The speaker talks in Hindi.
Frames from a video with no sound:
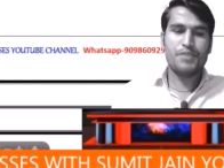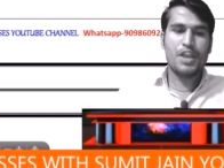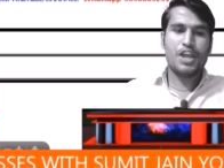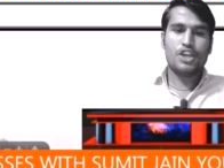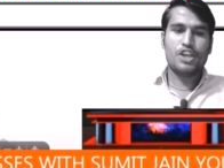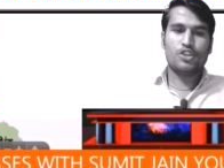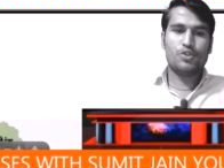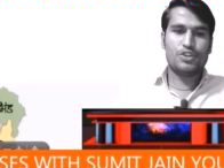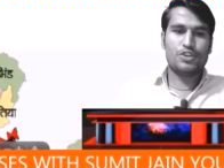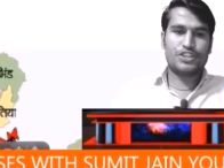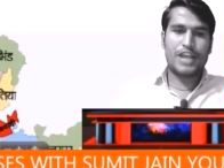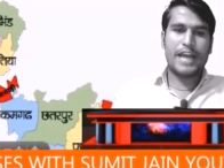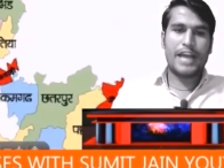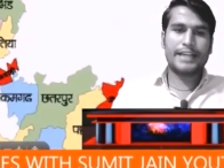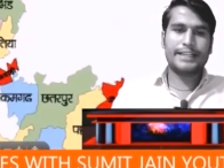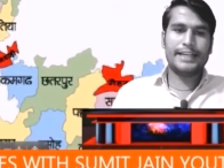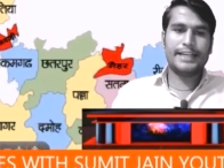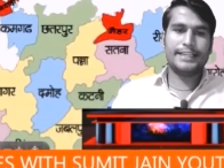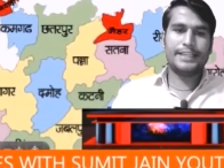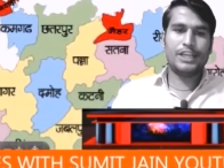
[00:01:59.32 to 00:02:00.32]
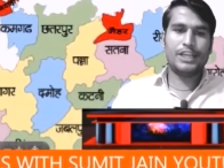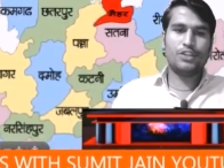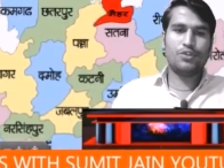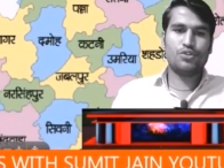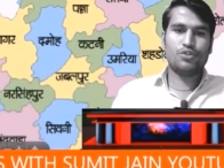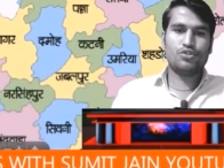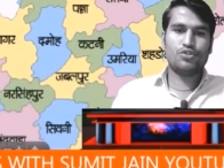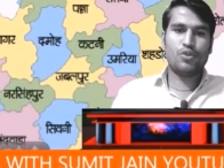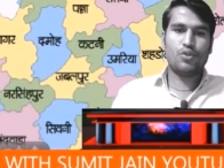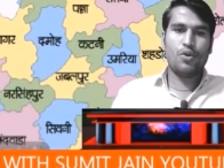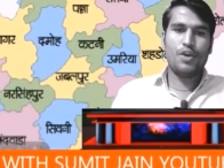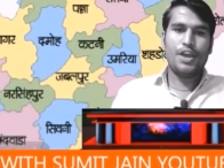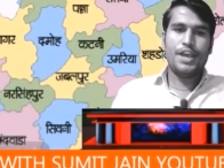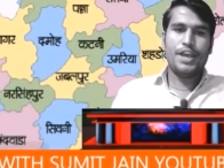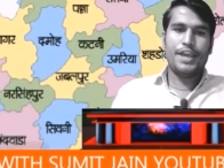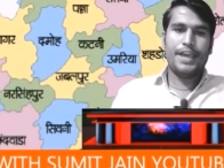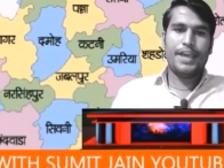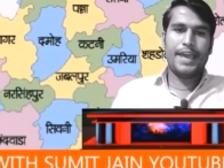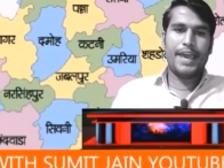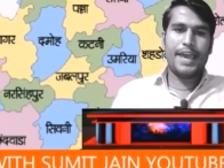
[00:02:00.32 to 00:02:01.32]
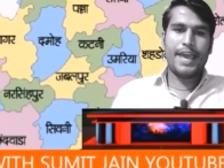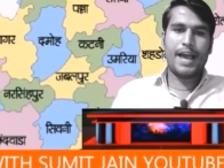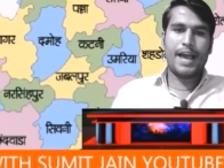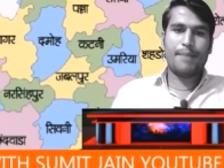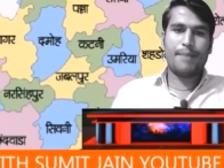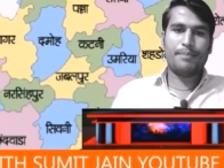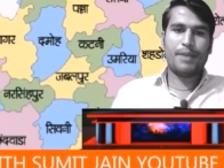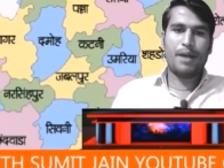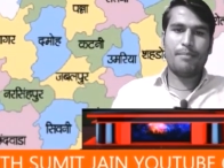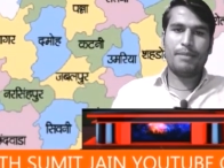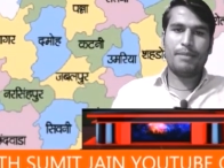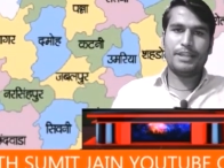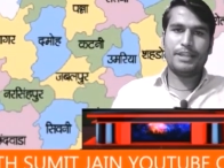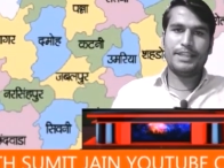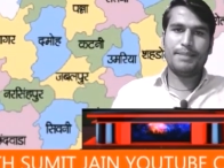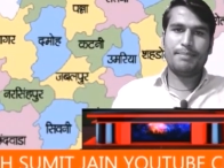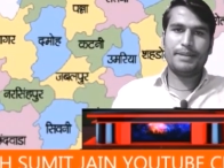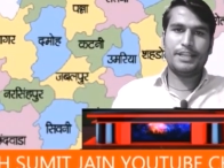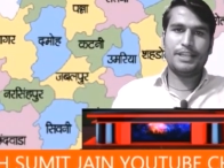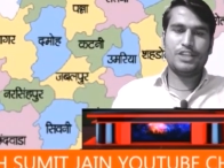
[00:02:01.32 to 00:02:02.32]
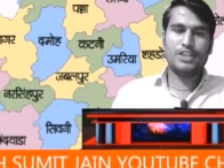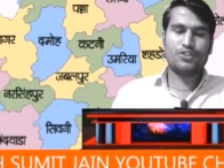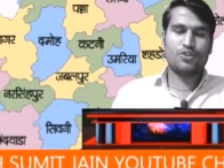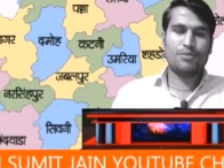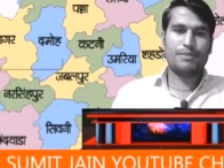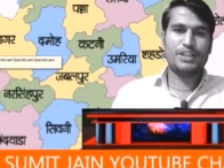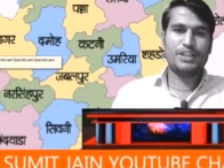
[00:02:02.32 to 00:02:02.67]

तो स्टार्ट करते हैं दोस्तों ये है आपका मध्य प्रदेश और मध्य